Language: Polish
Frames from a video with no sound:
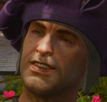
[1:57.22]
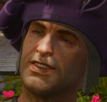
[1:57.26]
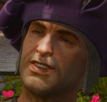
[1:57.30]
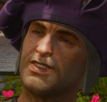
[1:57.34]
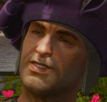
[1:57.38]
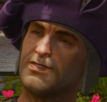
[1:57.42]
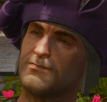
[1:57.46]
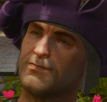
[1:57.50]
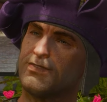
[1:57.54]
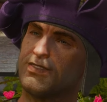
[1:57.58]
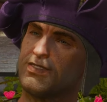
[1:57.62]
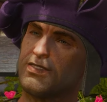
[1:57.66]

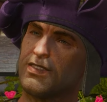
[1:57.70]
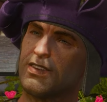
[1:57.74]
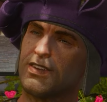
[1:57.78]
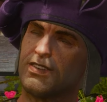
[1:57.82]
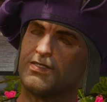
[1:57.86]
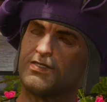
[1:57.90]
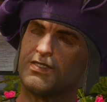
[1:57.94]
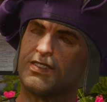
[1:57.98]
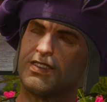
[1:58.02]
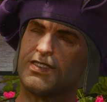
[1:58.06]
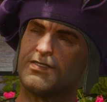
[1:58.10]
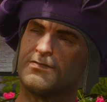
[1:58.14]

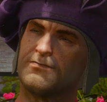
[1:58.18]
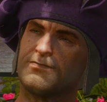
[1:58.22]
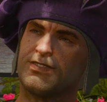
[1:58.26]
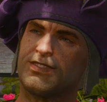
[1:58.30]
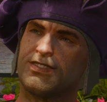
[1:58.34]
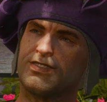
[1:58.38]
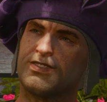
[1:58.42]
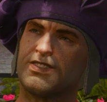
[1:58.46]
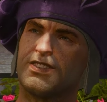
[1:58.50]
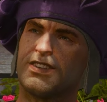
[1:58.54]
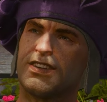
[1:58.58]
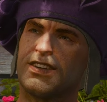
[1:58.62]
szermierz nad
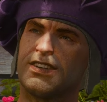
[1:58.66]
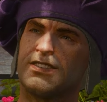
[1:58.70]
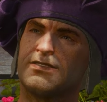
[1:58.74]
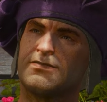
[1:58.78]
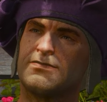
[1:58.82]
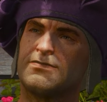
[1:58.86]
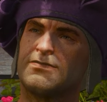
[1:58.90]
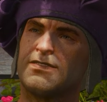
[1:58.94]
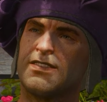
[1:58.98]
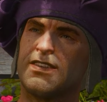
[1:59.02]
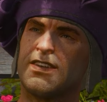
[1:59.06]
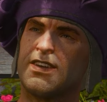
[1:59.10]

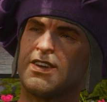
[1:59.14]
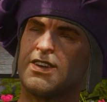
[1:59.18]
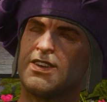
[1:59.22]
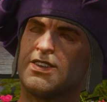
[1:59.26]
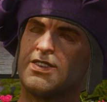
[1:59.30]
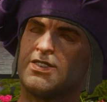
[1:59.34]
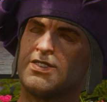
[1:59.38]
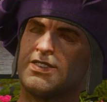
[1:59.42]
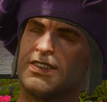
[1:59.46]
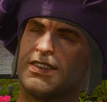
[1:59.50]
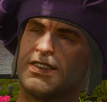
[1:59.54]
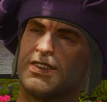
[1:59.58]
szermierze,
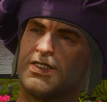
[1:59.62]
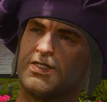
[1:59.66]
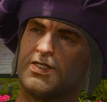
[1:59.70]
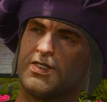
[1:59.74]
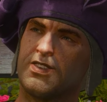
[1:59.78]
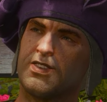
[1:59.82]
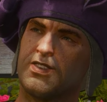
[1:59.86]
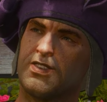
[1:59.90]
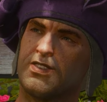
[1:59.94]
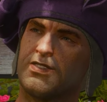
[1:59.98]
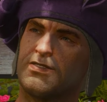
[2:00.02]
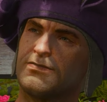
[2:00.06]
a do
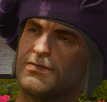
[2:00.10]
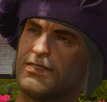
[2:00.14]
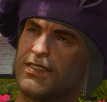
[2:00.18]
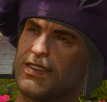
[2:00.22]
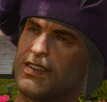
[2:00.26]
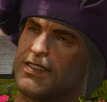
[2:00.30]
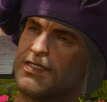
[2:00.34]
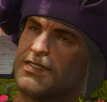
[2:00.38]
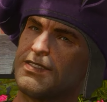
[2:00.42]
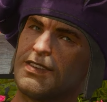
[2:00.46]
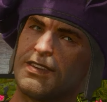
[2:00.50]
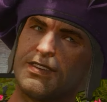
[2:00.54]
tego
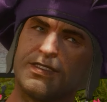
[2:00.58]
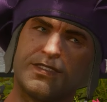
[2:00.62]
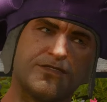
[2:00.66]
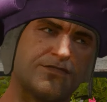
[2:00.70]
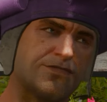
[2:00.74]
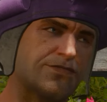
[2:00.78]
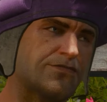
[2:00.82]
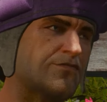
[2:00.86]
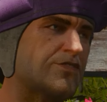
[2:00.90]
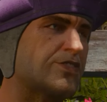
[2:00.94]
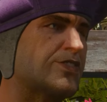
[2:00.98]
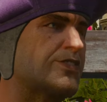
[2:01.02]

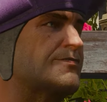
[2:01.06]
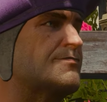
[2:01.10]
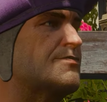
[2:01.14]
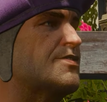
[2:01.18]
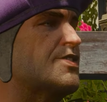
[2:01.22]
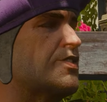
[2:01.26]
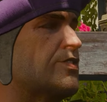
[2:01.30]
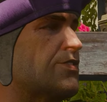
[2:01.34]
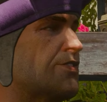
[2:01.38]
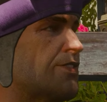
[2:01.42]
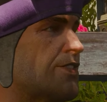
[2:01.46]
jedyny w swoim